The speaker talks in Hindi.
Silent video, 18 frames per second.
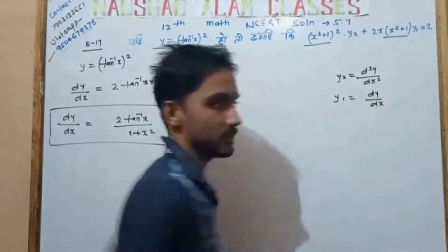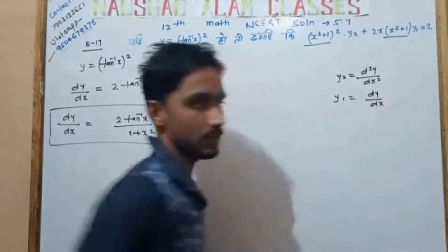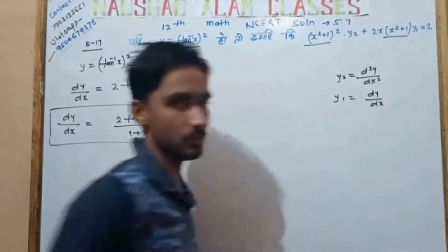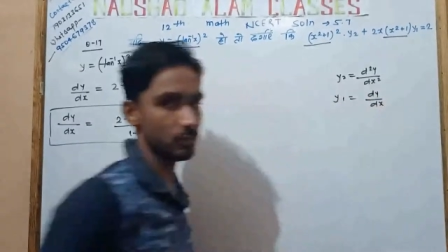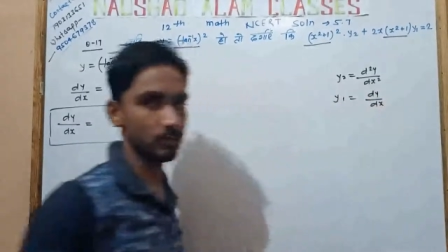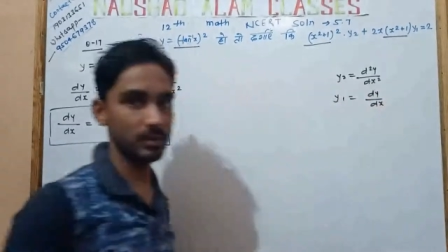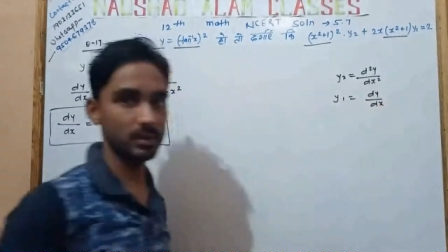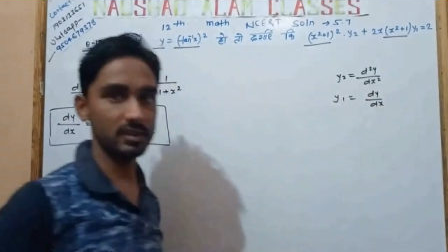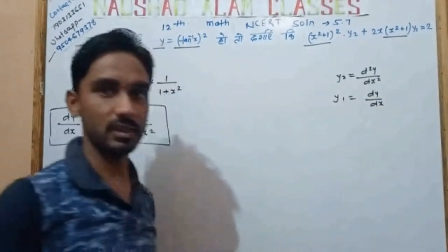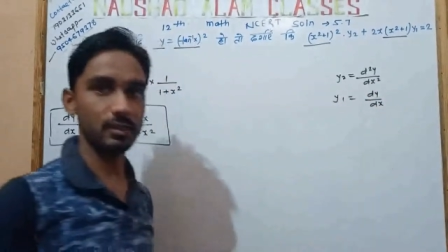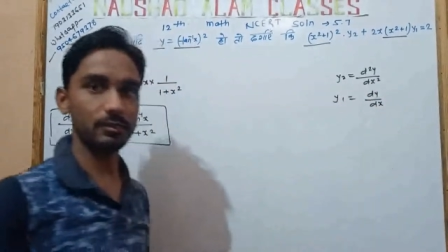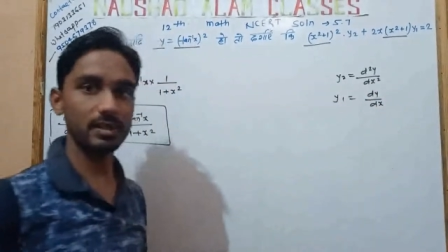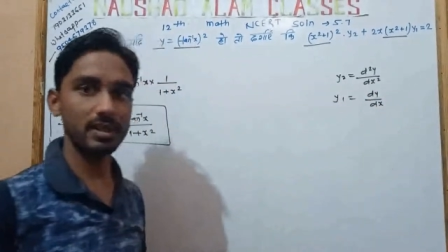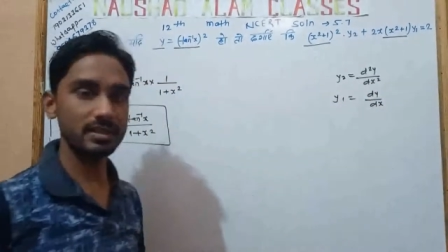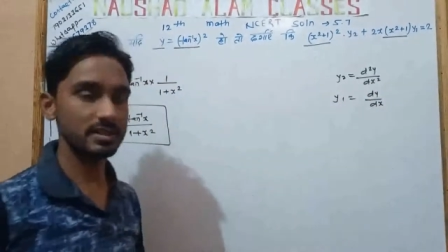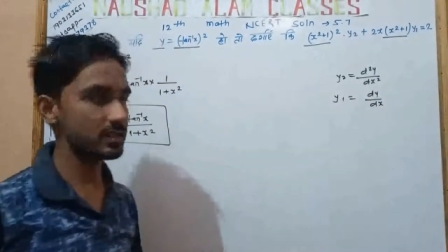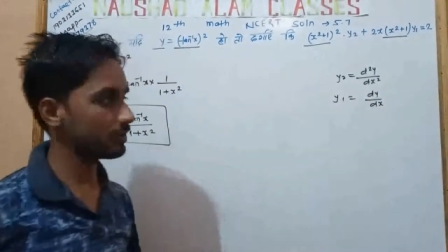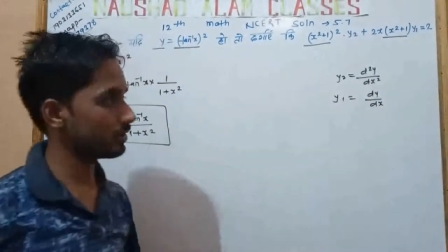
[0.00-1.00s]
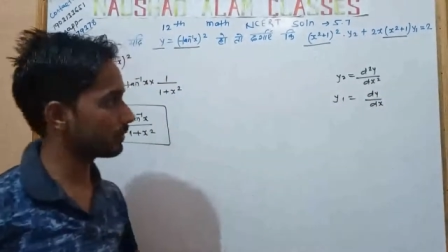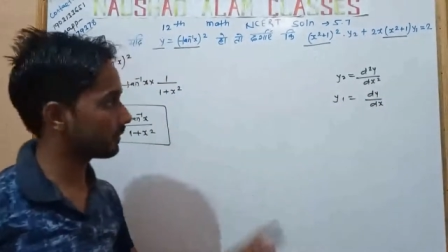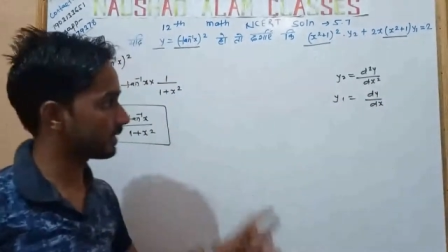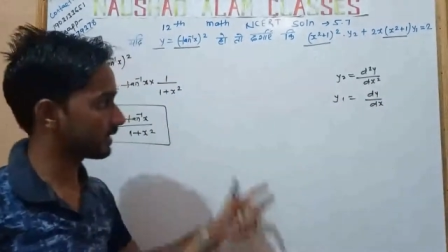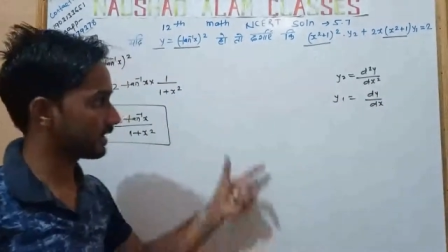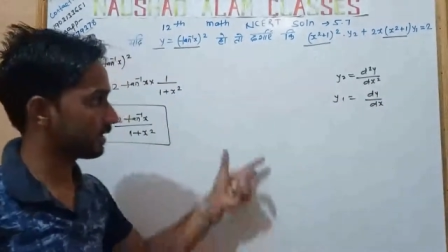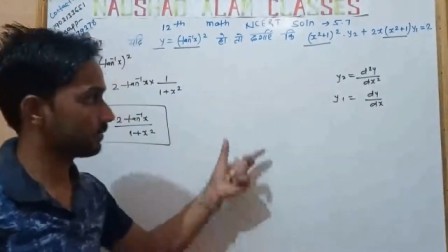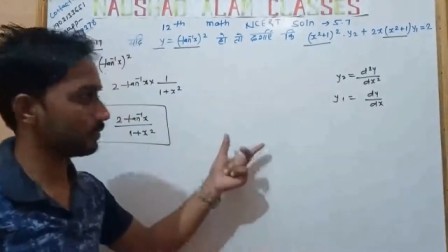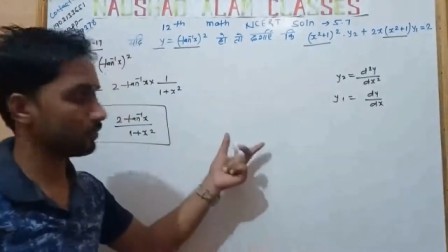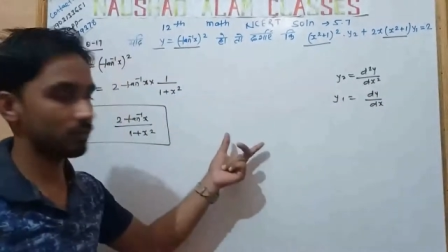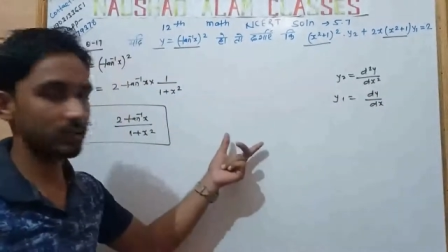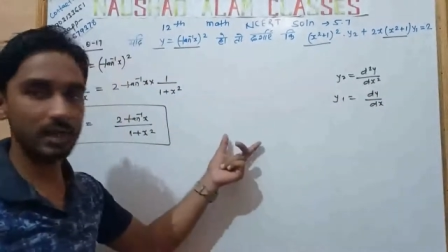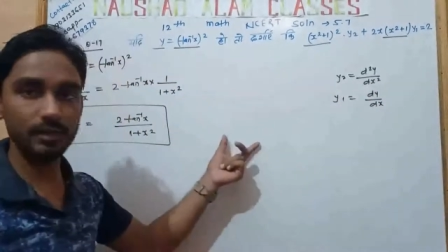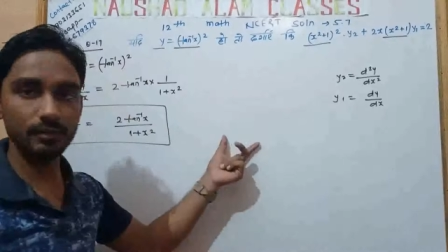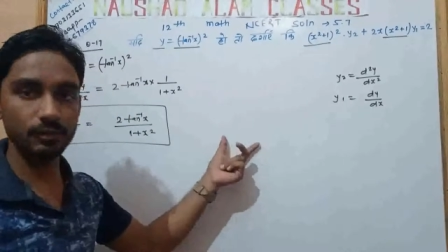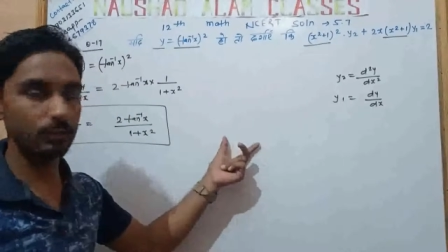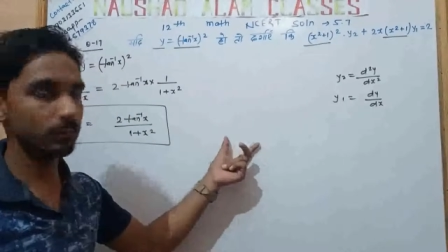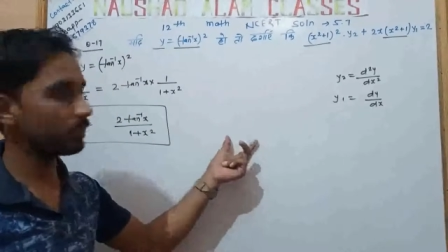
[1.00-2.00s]
आपको पता होना चाहिए और पता भी होगा
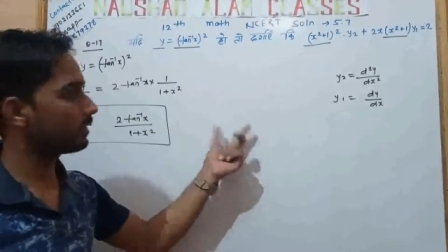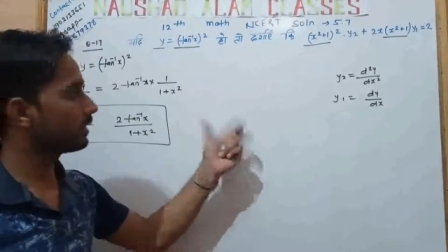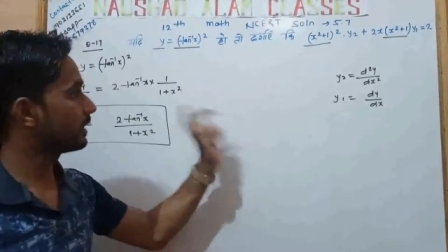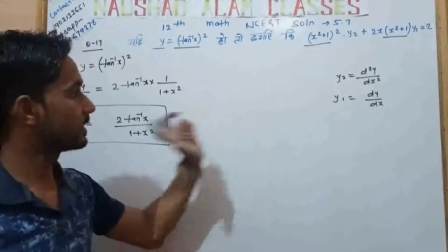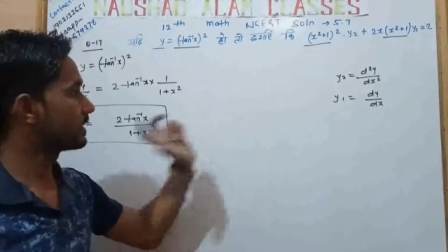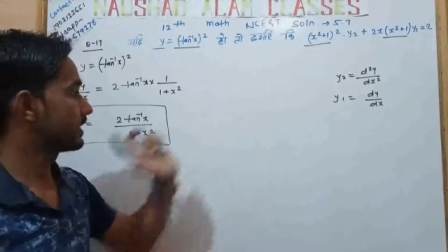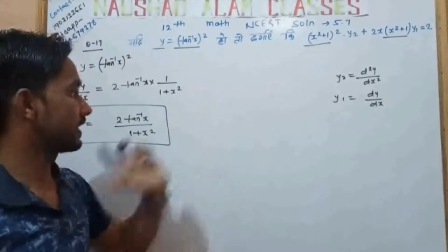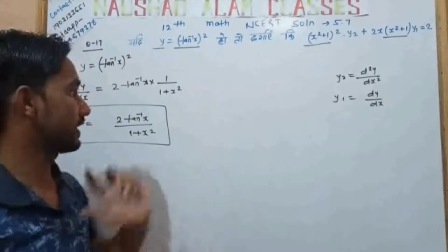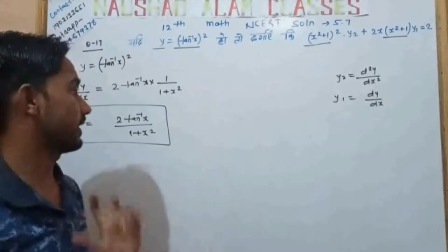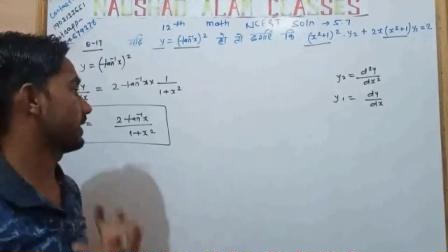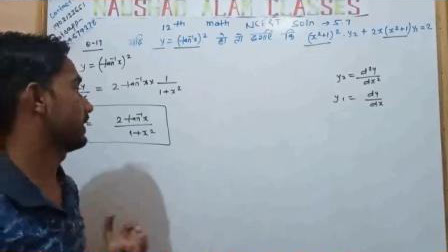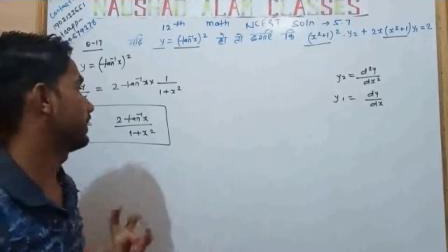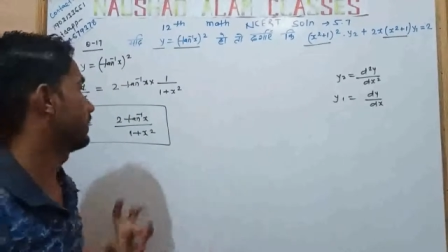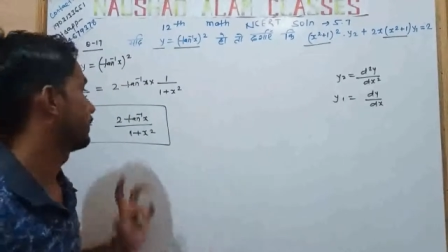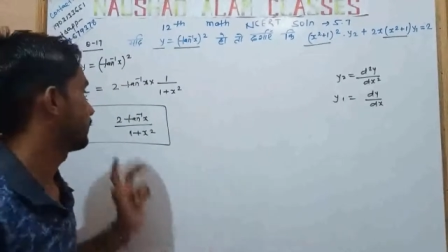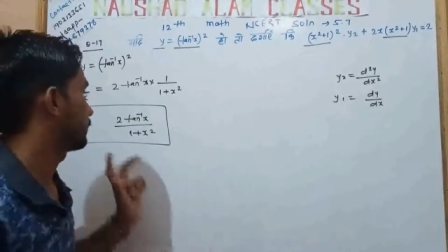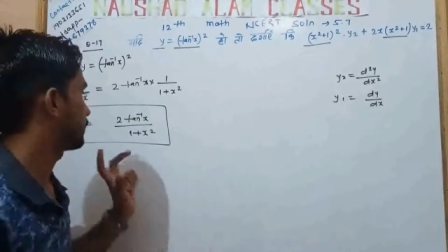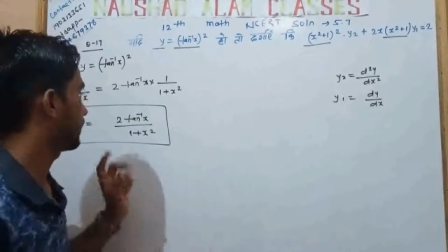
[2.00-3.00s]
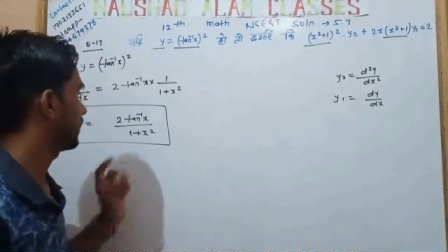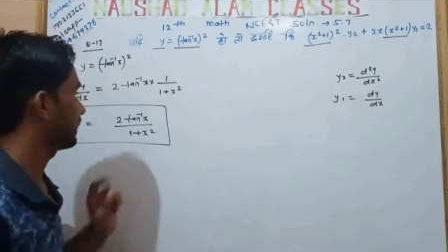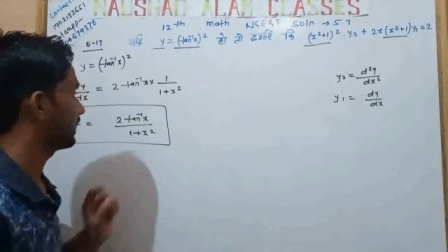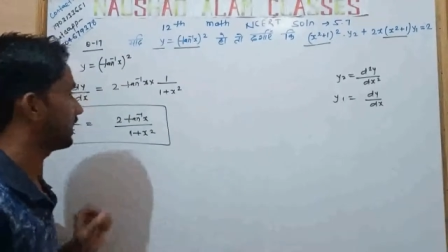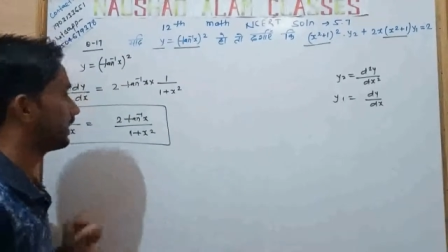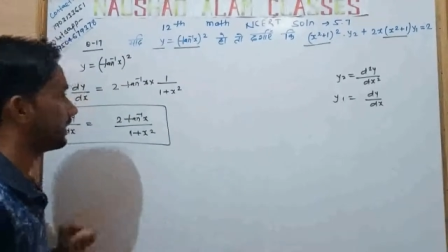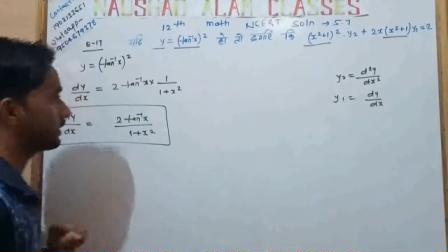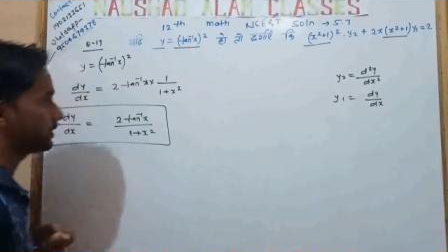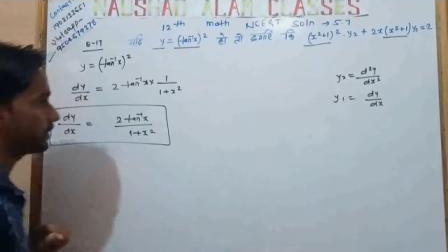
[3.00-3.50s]
आई होप ठीक है चलते हैं